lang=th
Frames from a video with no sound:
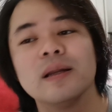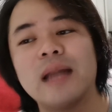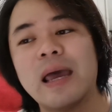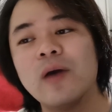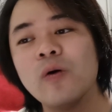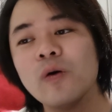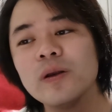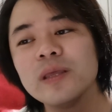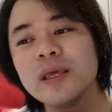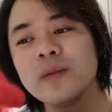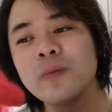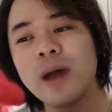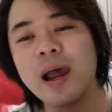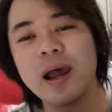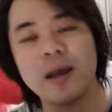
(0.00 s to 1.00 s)
หลายคนคิ
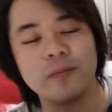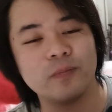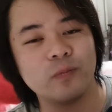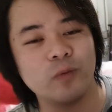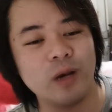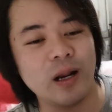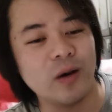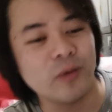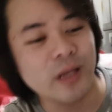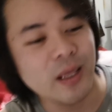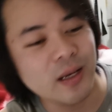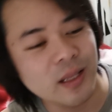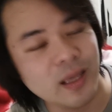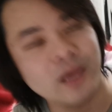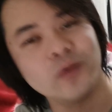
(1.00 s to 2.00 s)
ดว่า เวลาเราเท
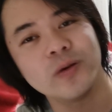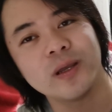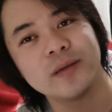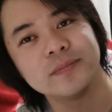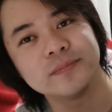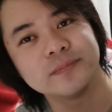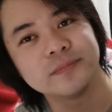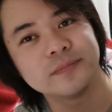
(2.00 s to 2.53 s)
เทอยู่เนี่ย